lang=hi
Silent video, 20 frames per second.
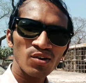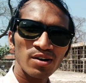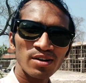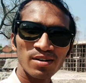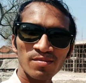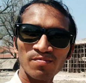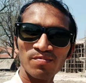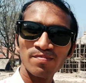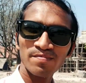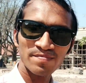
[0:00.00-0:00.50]

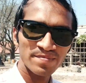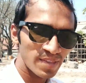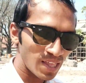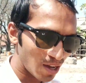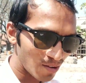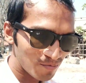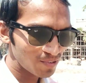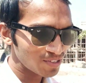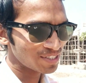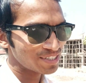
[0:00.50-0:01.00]
और
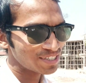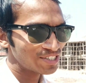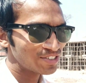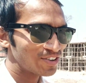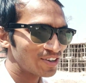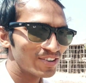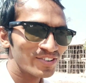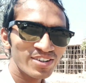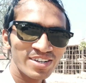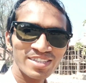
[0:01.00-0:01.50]
नागपुर
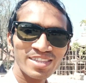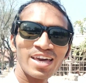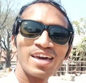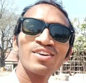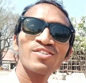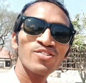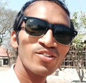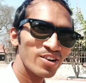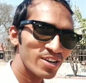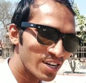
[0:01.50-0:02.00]
सिटी वालों के लिए तो
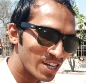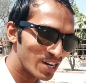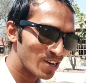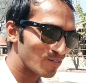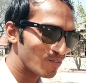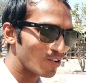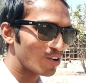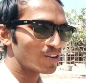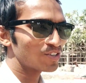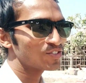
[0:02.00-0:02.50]
यार गोल्डन
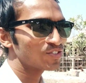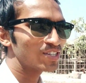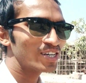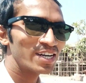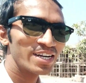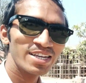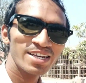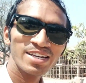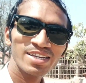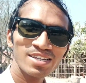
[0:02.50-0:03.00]

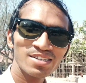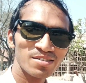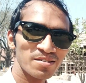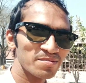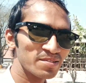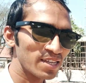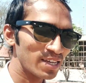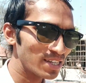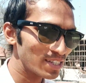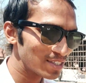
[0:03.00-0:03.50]
अपॉर्चुनिटी है ये
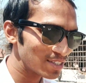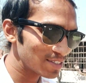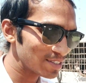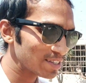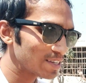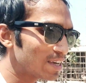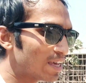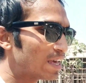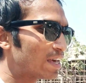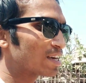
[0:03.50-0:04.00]
सब सारी
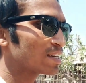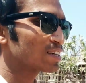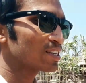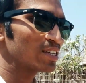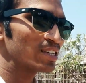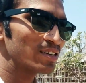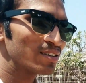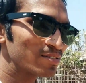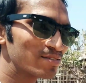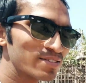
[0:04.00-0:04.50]
चीज़ें
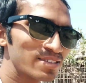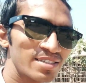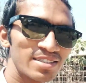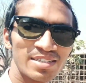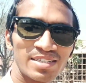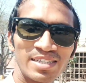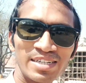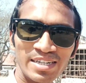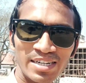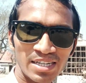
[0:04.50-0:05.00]
कि
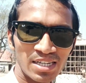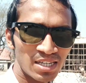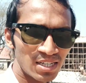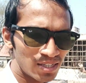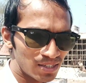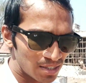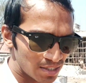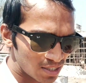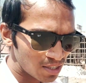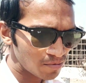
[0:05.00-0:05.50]
सिटी
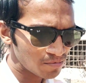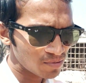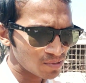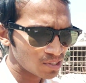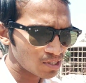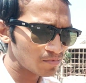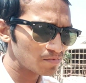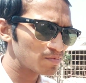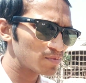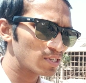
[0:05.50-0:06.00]
के एकदम
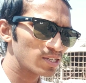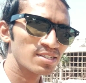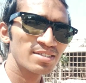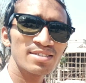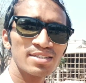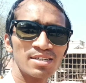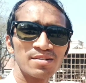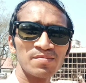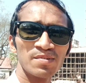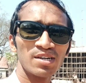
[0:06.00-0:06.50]
सब
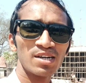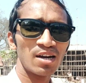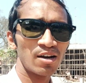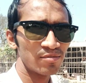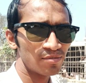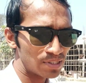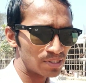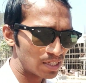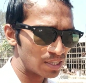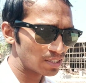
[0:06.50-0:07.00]
नज़दीक में
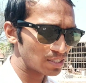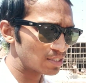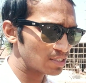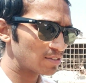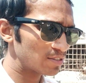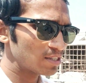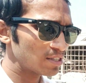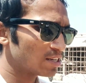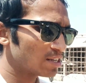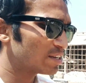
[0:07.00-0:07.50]
काफ़ी सारी
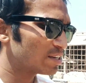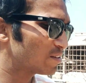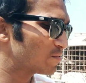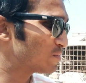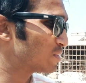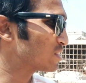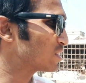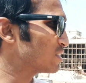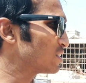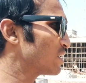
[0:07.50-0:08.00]
चीज़ें नई नई
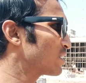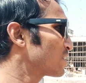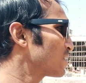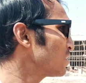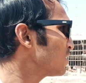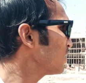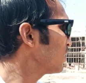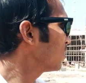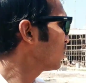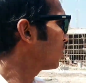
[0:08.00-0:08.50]
बनते जा रही
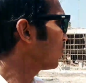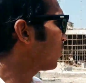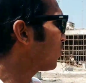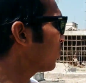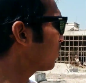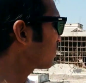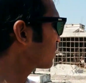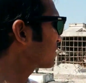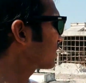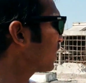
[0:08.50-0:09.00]
है
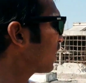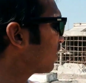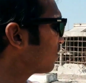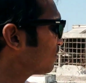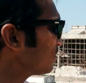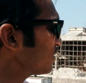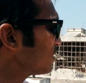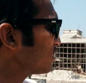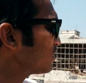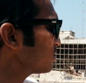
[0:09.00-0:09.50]
और यहाँ
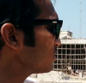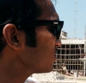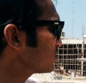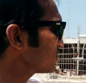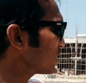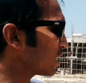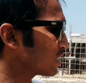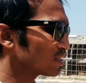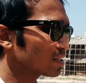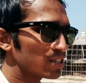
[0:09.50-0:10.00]
पर
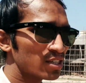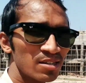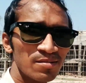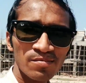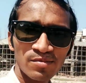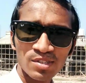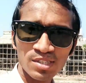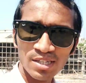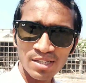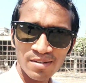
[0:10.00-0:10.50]
जहाँ तक कि
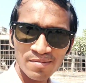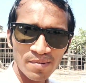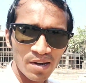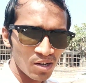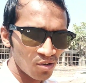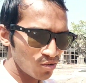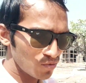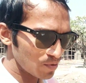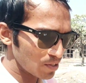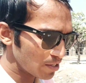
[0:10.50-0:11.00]
मुझे
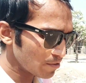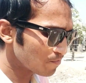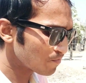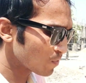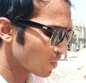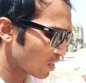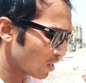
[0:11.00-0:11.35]
मालूम है